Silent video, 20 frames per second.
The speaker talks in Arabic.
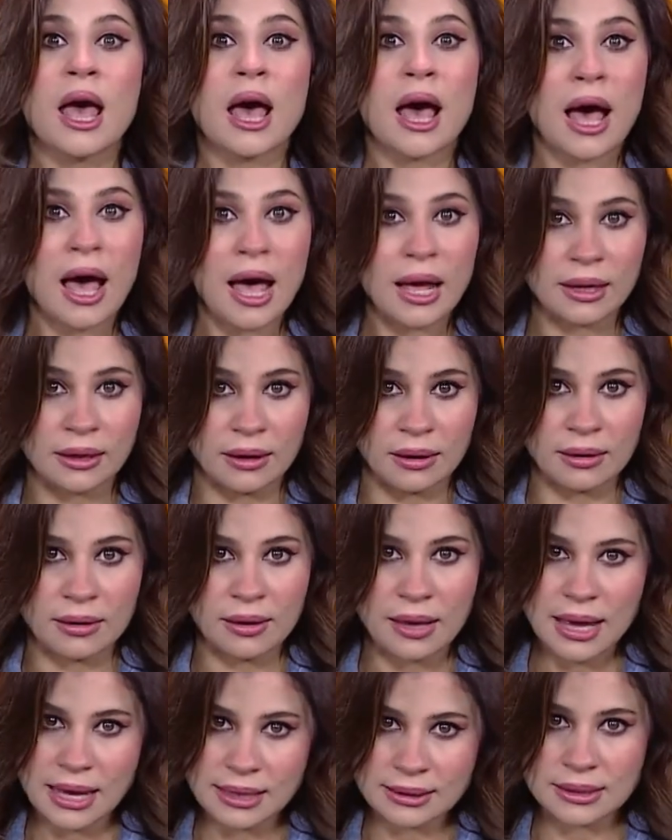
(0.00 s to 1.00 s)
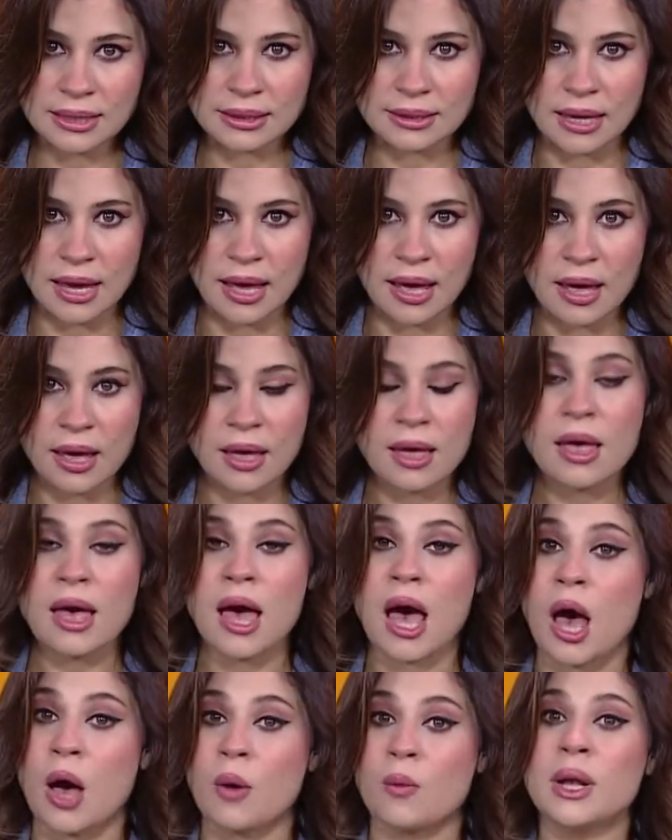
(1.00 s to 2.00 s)
عنه هددها
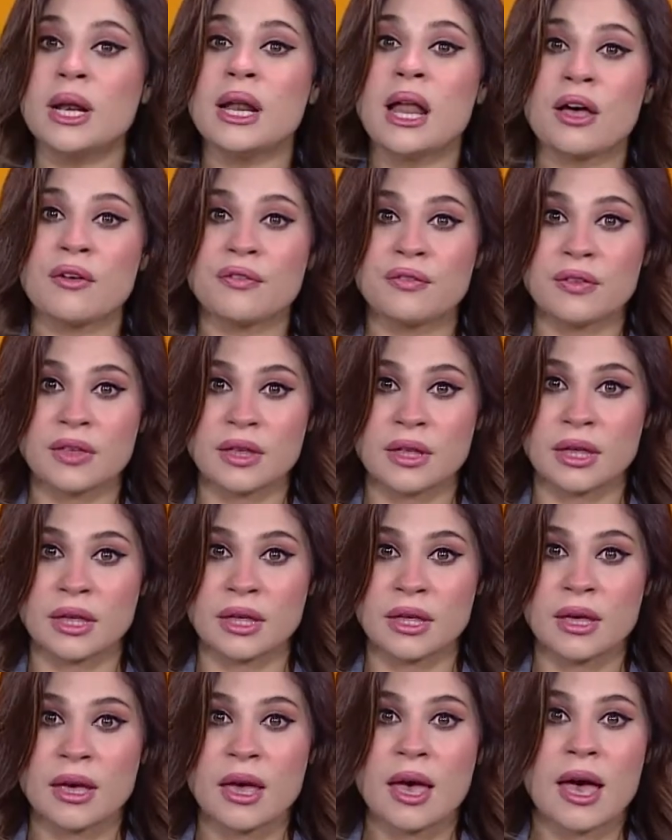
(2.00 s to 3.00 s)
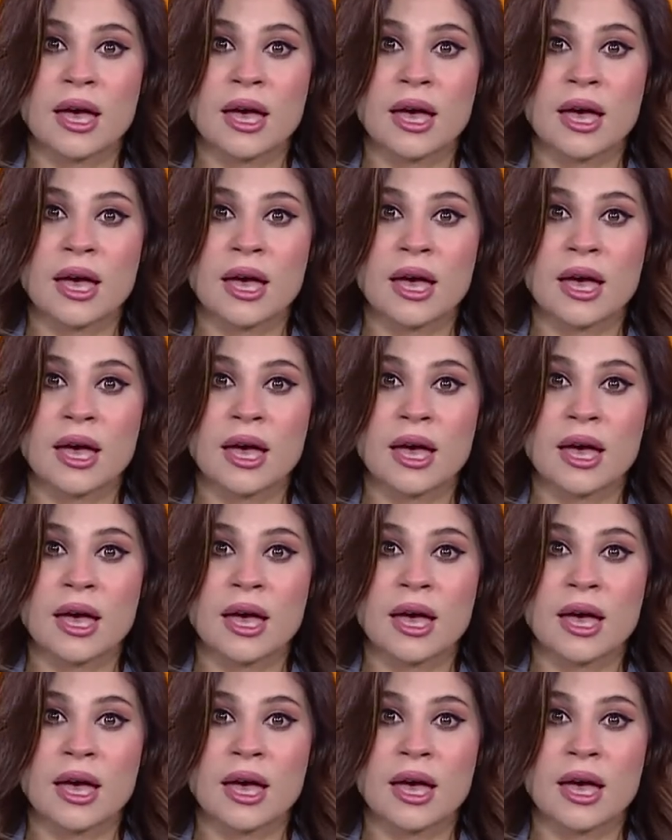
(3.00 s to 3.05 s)
حولع فيكي